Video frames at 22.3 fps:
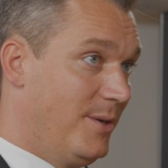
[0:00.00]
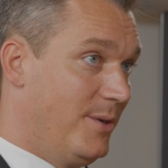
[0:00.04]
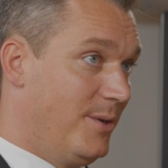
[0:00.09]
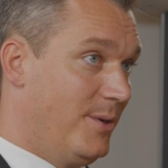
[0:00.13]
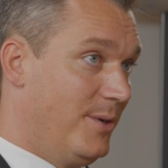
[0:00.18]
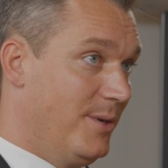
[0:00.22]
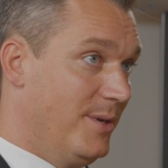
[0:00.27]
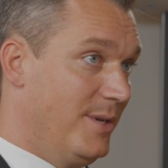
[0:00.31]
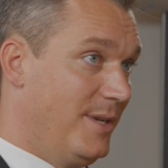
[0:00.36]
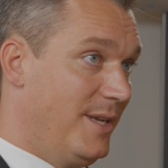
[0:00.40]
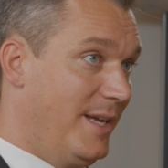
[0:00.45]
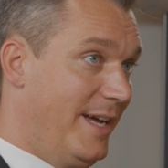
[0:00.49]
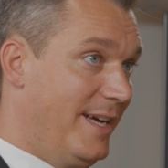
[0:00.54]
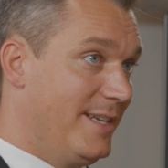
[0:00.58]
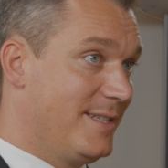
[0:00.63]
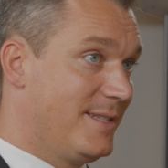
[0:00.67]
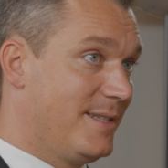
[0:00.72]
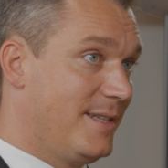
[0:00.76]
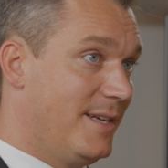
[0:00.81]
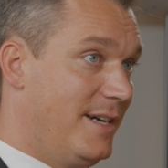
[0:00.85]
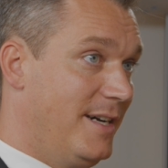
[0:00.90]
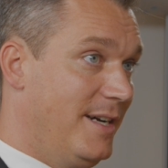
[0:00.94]
Und
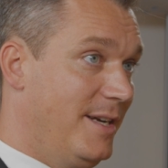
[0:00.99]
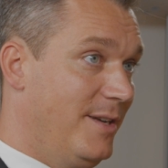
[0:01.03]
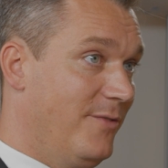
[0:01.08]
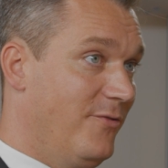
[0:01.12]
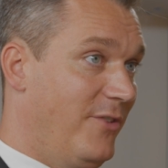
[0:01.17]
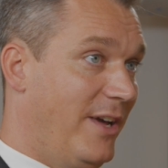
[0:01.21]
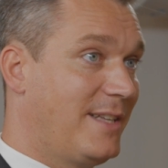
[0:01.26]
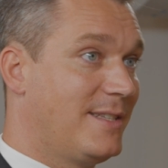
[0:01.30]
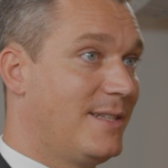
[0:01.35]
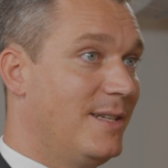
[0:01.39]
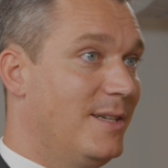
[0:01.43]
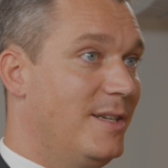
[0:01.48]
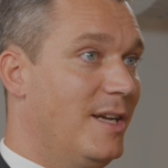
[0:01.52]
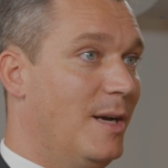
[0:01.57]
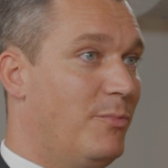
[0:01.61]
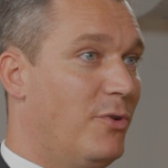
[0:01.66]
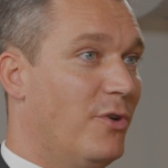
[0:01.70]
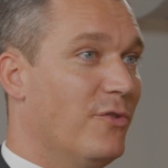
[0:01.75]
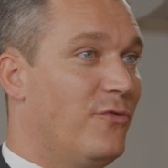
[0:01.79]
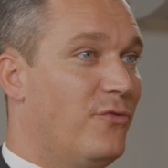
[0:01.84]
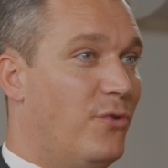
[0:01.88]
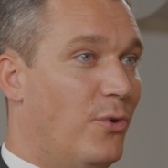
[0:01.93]
erst ein Wechsel der
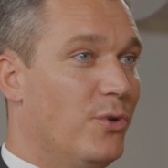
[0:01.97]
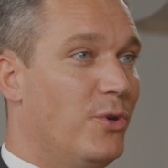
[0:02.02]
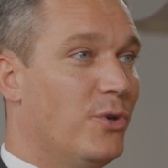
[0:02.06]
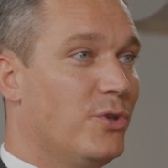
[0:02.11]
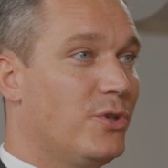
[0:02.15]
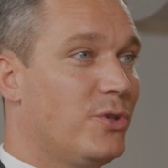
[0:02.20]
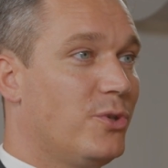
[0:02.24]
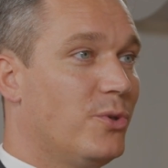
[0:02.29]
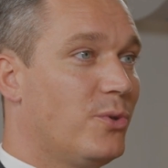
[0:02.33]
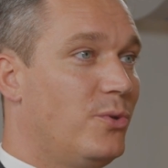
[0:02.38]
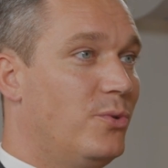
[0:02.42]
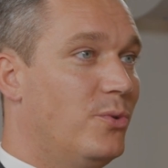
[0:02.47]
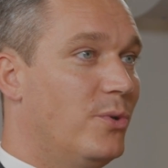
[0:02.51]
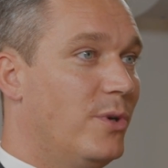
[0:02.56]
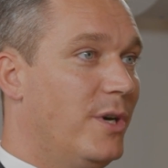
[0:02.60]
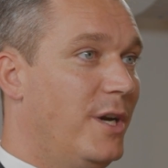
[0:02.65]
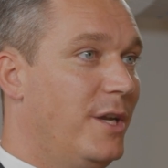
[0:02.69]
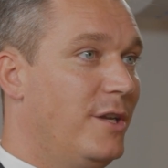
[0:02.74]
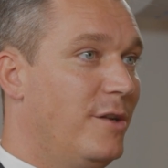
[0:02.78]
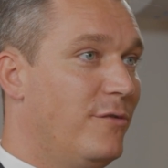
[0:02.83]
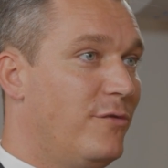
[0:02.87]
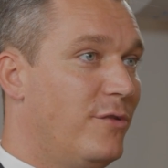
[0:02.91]

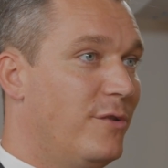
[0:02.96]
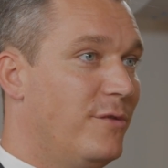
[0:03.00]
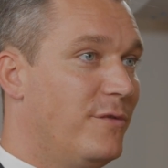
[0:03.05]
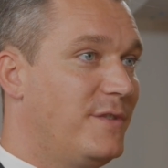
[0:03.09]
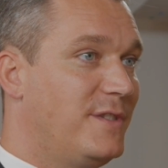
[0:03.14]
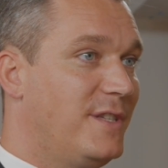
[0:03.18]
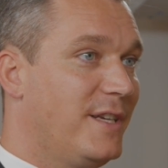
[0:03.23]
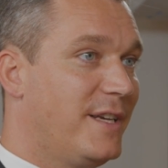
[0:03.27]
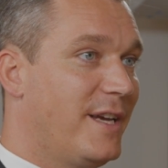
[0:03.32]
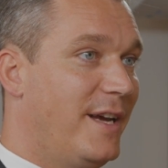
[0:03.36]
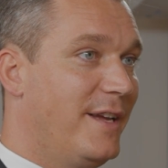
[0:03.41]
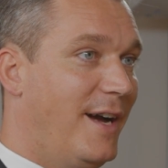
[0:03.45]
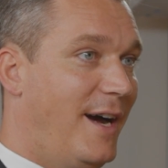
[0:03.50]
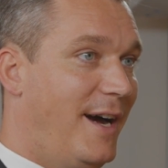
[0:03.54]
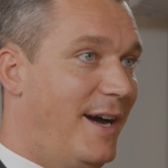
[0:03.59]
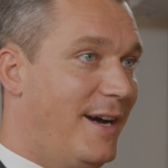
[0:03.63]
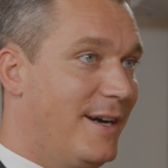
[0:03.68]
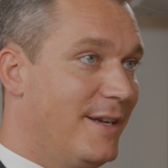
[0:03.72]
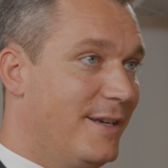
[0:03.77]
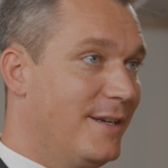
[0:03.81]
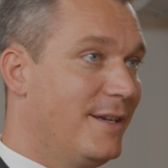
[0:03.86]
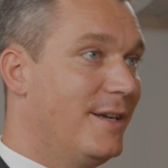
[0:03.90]
Portfoliostruktur in den 50er
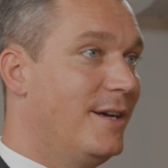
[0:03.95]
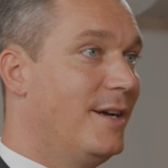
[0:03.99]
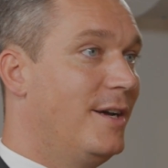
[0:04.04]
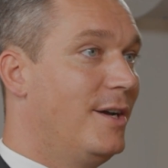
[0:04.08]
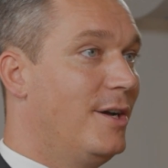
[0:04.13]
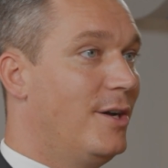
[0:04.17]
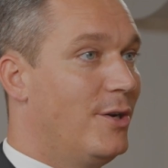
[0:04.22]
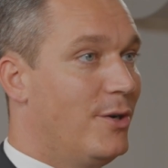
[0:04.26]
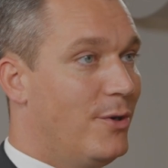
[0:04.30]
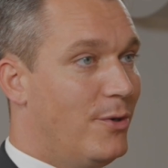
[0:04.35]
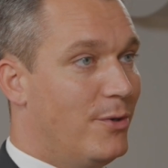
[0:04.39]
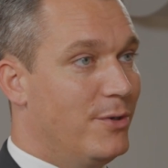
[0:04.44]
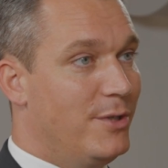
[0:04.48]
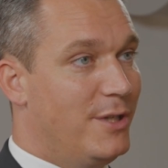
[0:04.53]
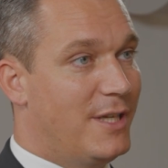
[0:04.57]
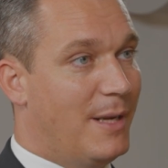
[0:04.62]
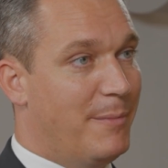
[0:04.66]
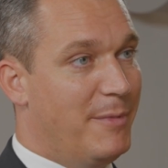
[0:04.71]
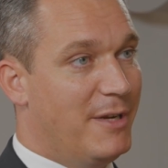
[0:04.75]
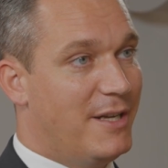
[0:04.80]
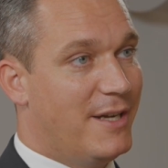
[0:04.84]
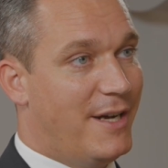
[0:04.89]
Jahren und die
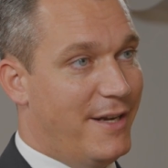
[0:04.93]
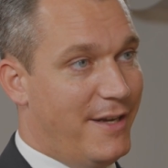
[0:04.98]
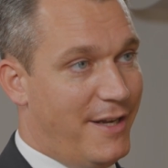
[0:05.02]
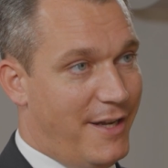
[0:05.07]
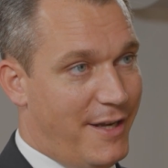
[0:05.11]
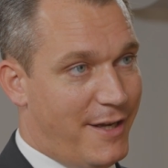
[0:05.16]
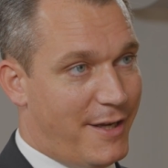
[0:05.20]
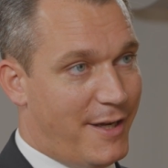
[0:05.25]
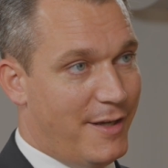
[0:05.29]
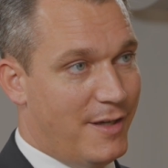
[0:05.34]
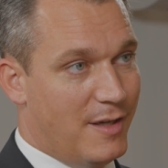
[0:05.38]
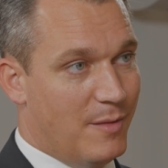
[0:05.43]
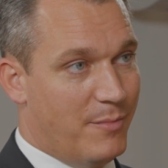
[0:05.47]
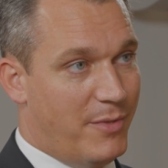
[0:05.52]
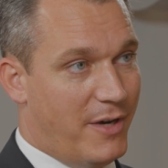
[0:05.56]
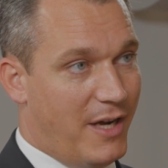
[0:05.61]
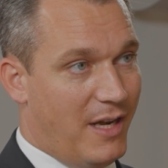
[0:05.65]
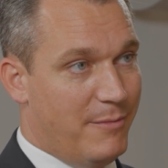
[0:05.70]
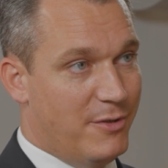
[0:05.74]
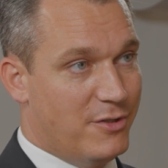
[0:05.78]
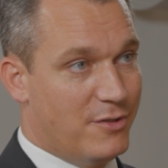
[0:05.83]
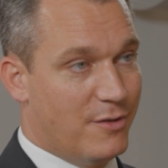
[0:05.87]
damit einhergehende
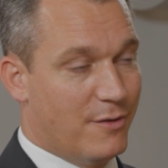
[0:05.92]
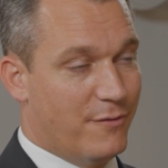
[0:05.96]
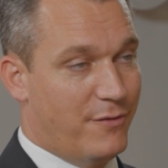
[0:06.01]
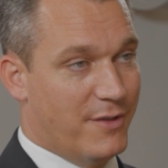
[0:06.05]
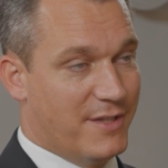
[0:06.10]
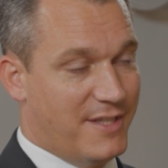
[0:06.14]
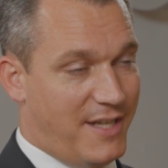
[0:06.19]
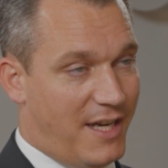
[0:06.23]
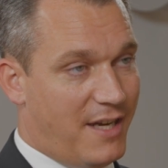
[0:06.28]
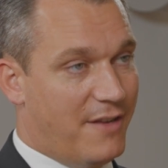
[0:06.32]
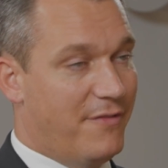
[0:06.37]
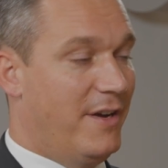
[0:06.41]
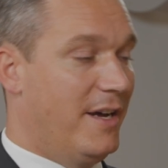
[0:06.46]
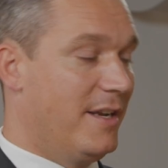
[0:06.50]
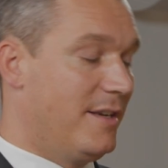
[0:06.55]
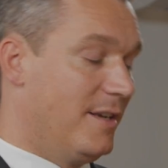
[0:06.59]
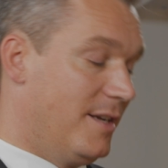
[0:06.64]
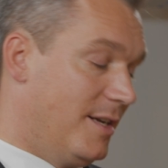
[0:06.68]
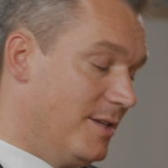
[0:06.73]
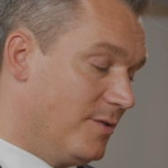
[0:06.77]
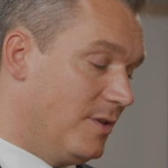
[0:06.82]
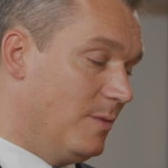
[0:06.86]
Beimischung von
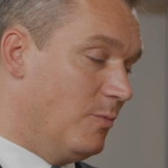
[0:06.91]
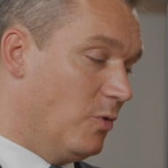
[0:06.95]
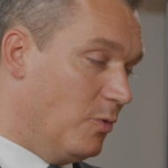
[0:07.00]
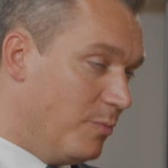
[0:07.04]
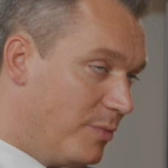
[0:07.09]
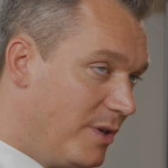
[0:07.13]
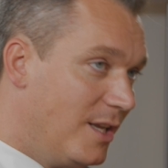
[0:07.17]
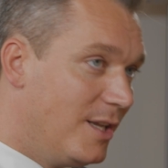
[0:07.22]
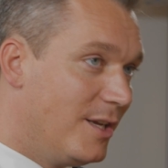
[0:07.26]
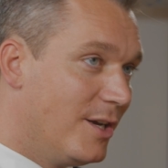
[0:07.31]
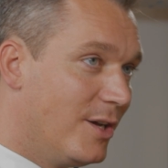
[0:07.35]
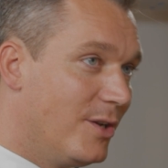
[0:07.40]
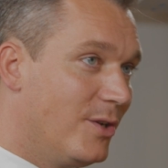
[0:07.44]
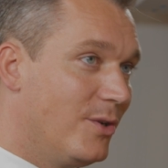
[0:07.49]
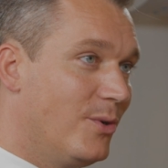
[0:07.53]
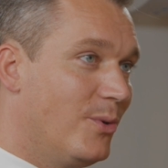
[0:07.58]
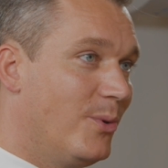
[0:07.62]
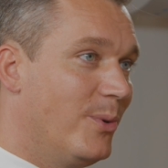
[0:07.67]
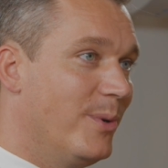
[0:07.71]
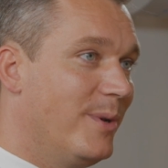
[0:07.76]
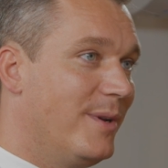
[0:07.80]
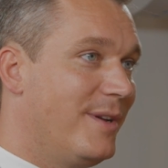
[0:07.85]
Sachwerten, also
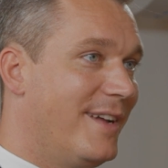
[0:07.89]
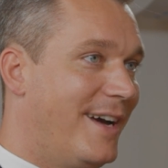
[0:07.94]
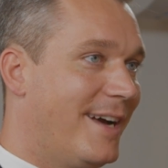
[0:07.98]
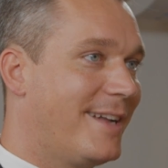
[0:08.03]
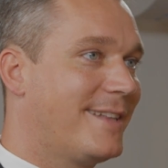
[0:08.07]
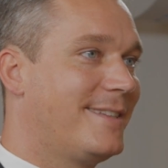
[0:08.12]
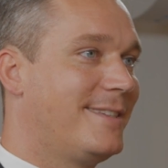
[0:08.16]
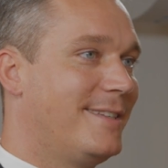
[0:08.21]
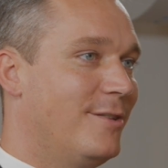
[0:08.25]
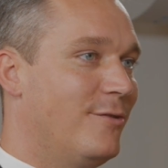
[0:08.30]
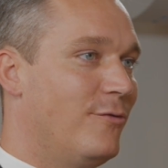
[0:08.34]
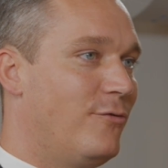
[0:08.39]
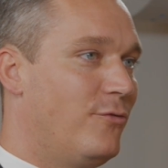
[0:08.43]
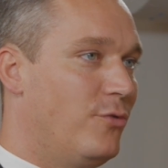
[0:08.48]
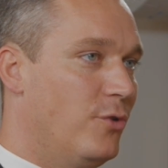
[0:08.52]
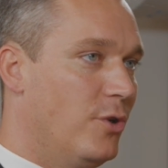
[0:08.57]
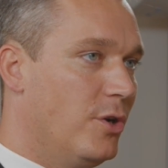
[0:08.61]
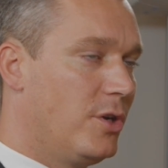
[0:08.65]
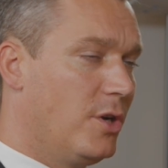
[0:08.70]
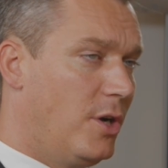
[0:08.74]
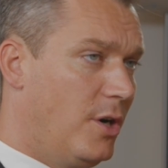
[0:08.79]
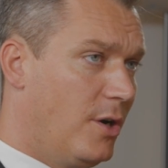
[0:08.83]
Immobilien und Aktien,
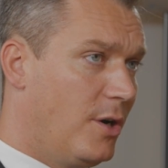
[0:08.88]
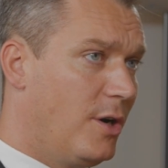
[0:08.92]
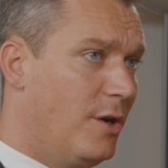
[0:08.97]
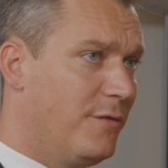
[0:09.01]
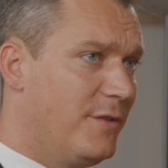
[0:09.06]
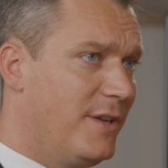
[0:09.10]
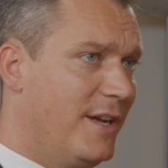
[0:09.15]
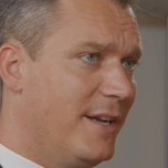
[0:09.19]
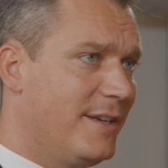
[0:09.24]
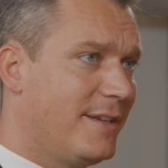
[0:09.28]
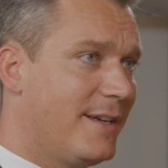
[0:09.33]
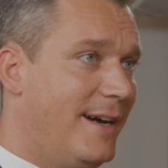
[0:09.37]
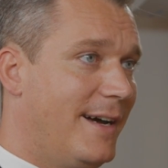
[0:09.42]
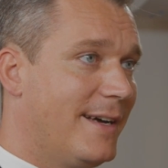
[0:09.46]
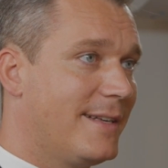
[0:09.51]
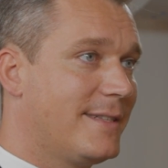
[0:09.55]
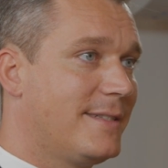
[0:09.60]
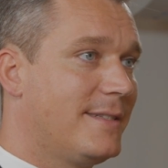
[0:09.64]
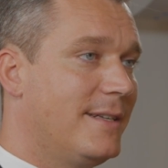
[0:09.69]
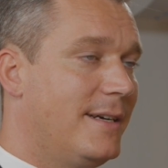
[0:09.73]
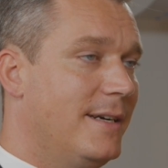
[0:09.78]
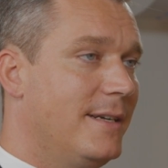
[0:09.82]
führte auch auf der
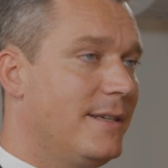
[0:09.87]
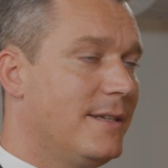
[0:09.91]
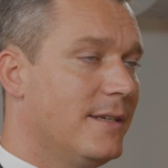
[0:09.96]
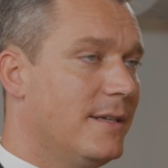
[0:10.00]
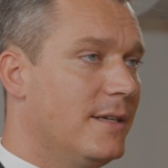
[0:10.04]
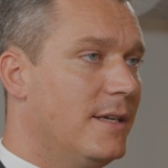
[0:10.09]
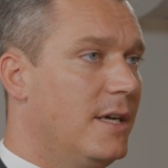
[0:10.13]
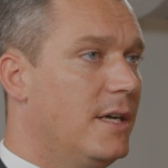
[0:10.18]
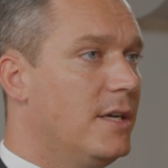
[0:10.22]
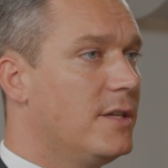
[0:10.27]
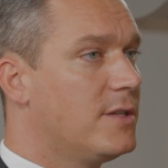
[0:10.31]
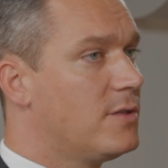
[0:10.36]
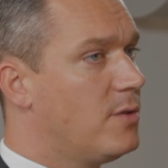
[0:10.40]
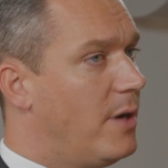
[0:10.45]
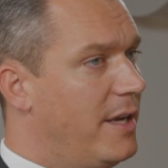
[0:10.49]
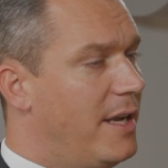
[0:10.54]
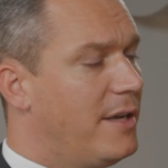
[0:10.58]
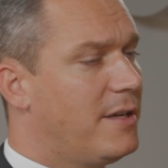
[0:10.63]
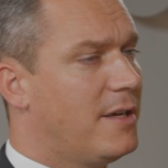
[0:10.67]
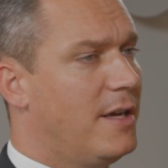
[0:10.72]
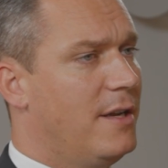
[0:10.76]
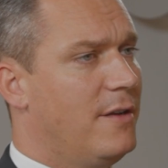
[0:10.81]
Ertragsseite zu
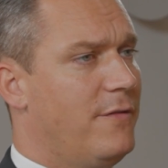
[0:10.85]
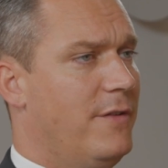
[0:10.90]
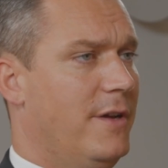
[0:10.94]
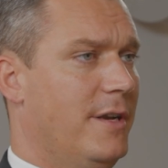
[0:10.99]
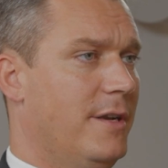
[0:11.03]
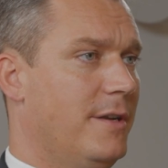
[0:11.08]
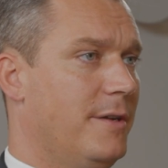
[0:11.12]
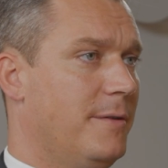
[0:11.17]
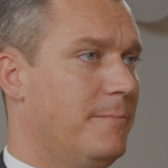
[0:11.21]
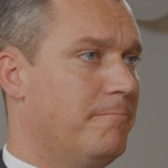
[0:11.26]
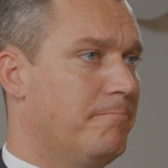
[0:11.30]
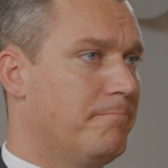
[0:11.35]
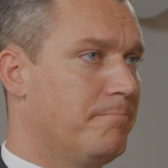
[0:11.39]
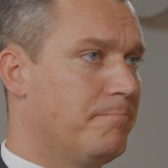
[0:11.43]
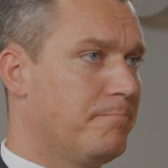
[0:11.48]
einer Trendwende.